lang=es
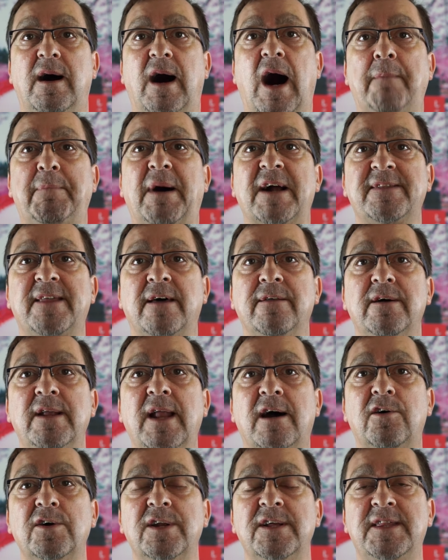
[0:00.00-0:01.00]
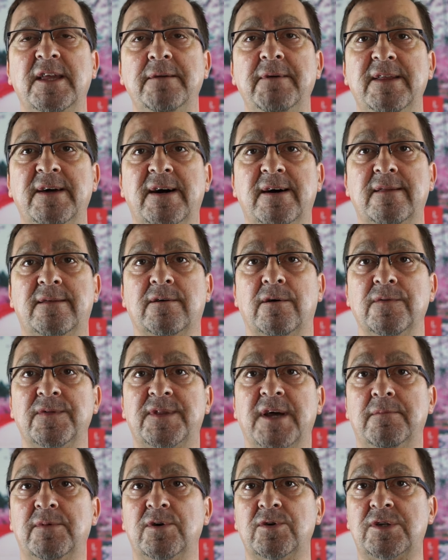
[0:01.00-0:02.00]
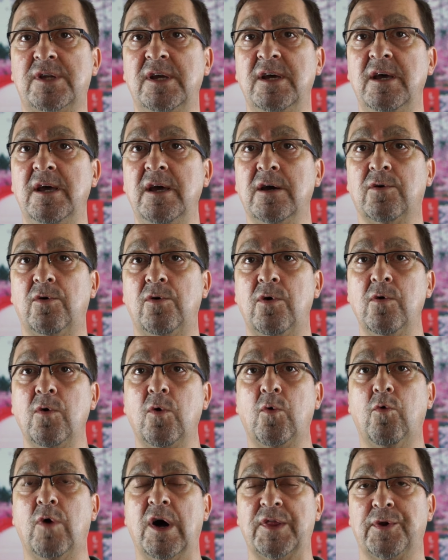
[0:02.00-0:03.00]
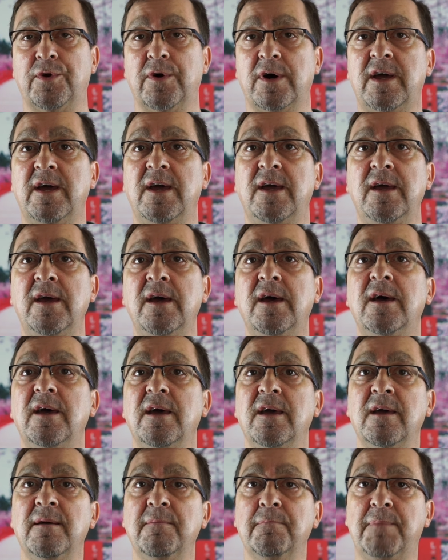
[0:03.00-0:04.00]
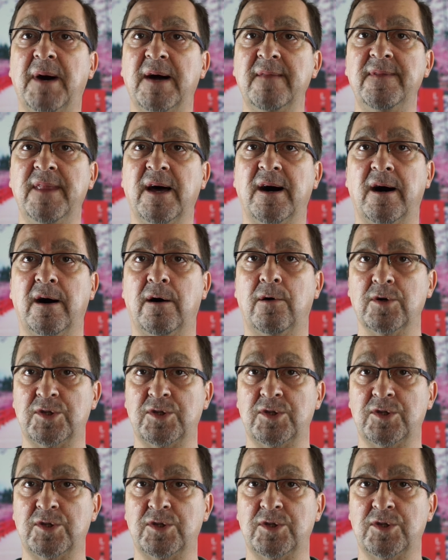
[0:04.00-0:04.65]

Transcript: Apartado de la conectividad, contamos que con 4G en banda